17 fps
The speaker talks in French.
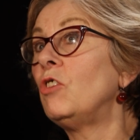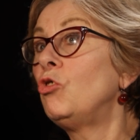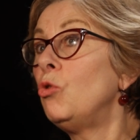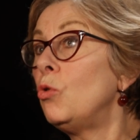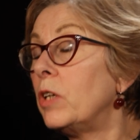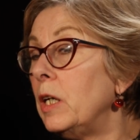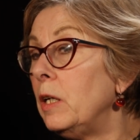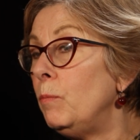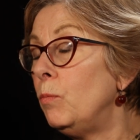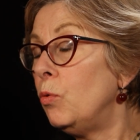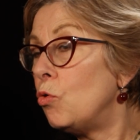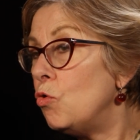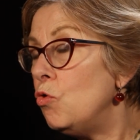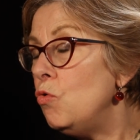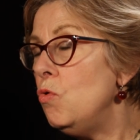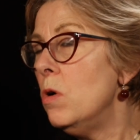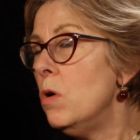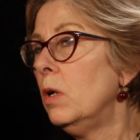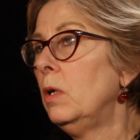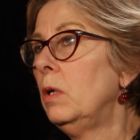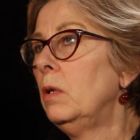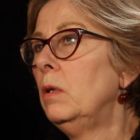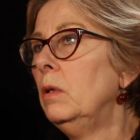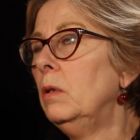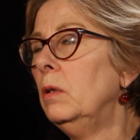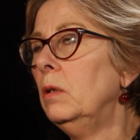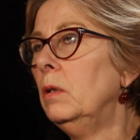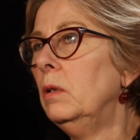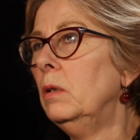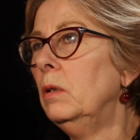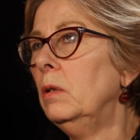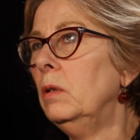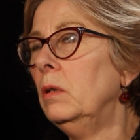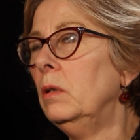a choqué beaucoup
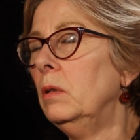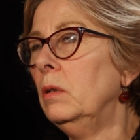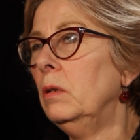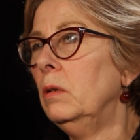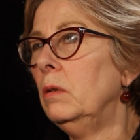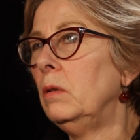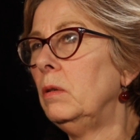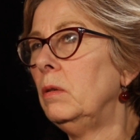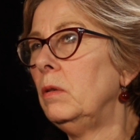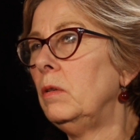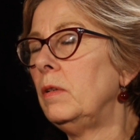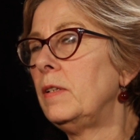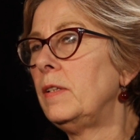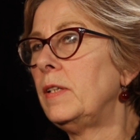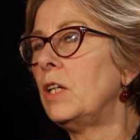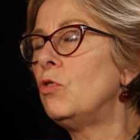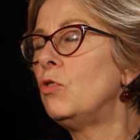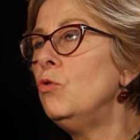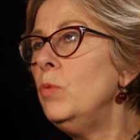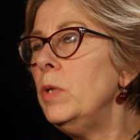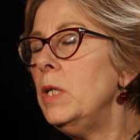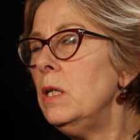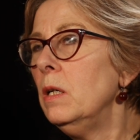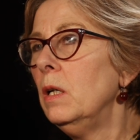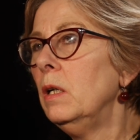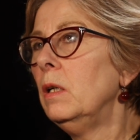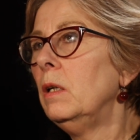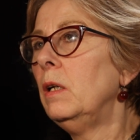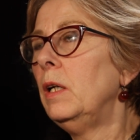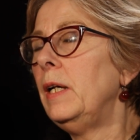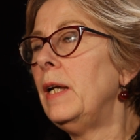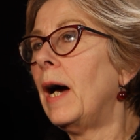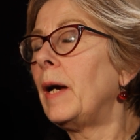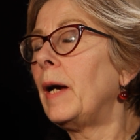euh, cette nuit
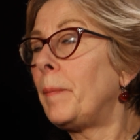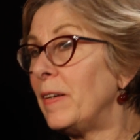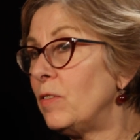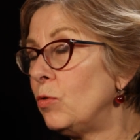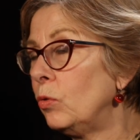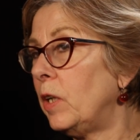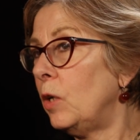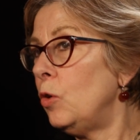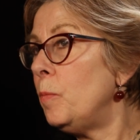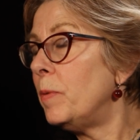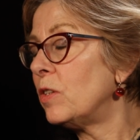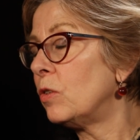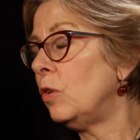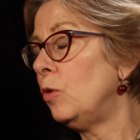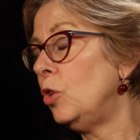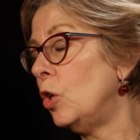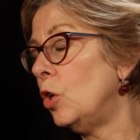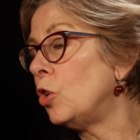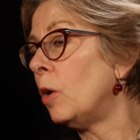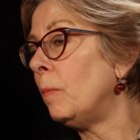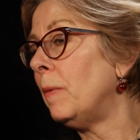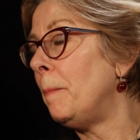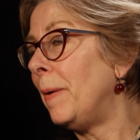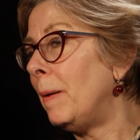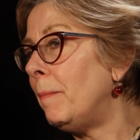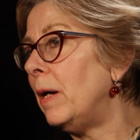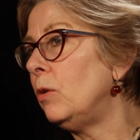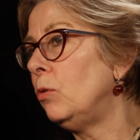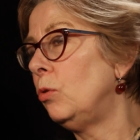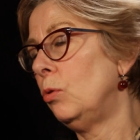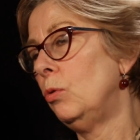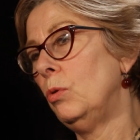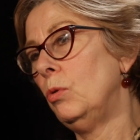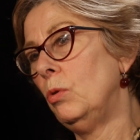et la répression qu'il y a eu, parce qu'il y a eu quand même pas mal
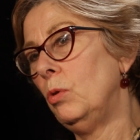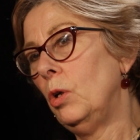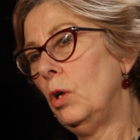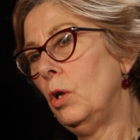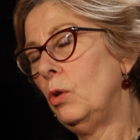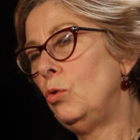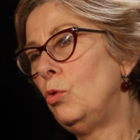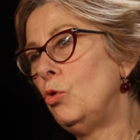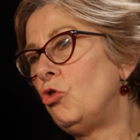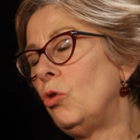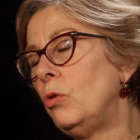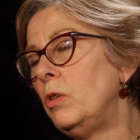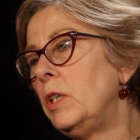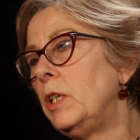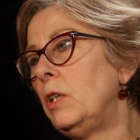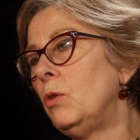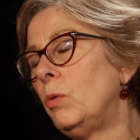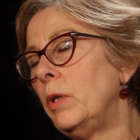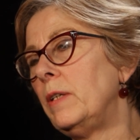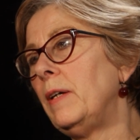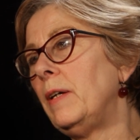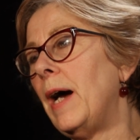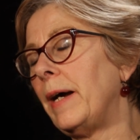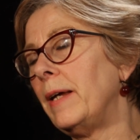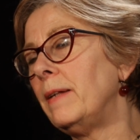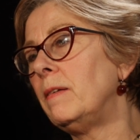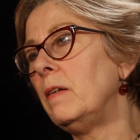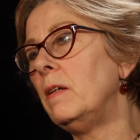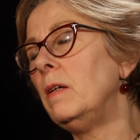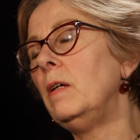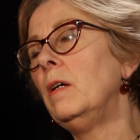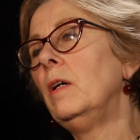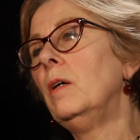de, jeunes qui ont été arrêtés,